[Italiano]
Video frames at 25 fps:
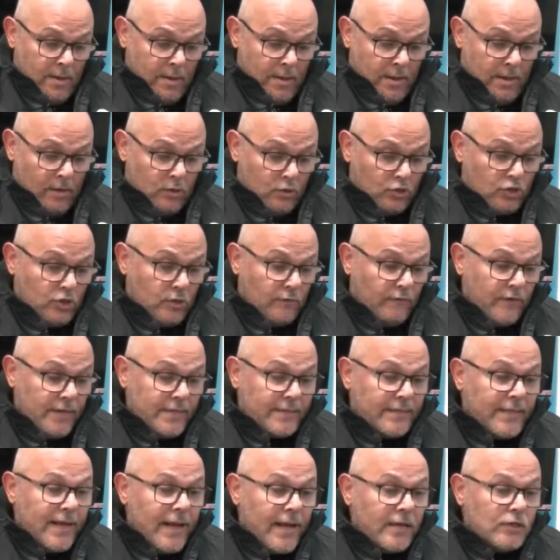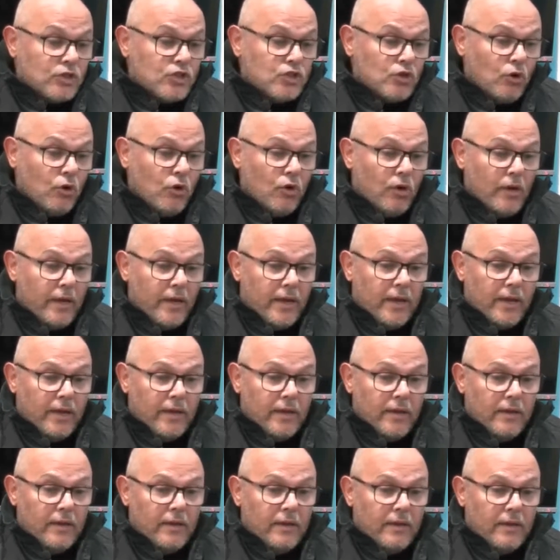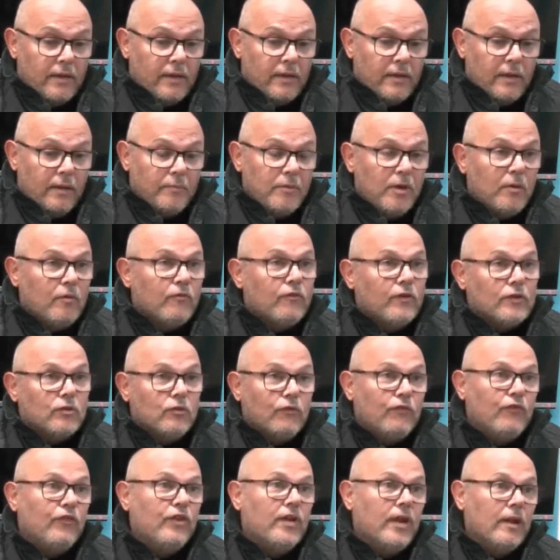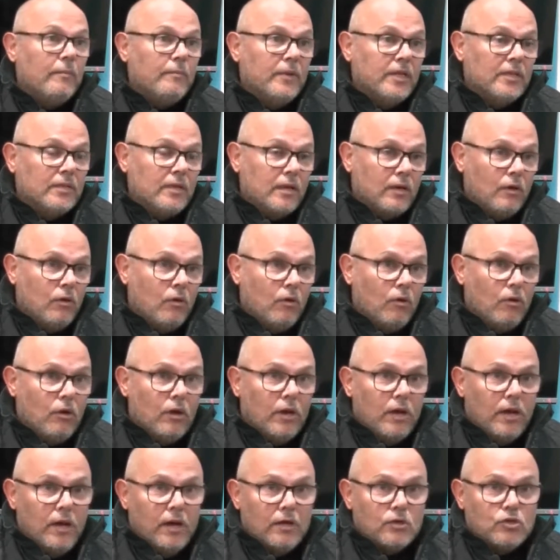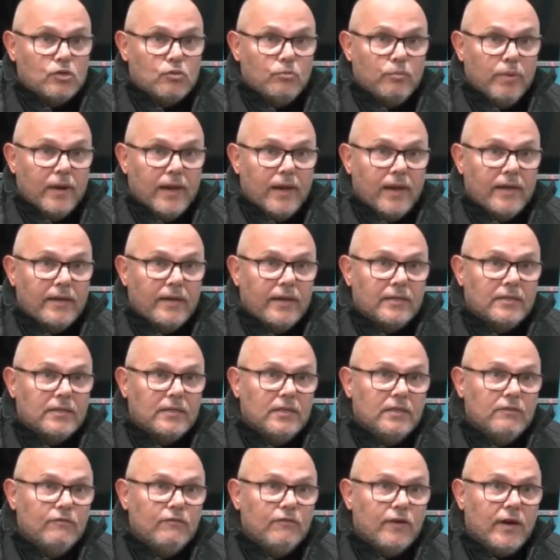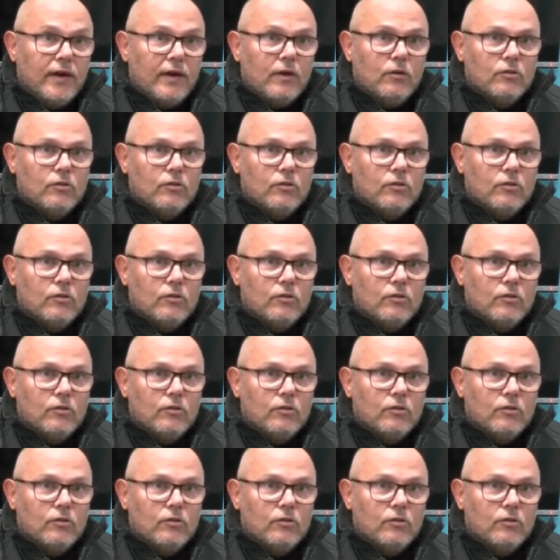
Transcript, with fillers: a nostro vantaggio eh, abbiamo fatto finalmente gol su palla inattiva,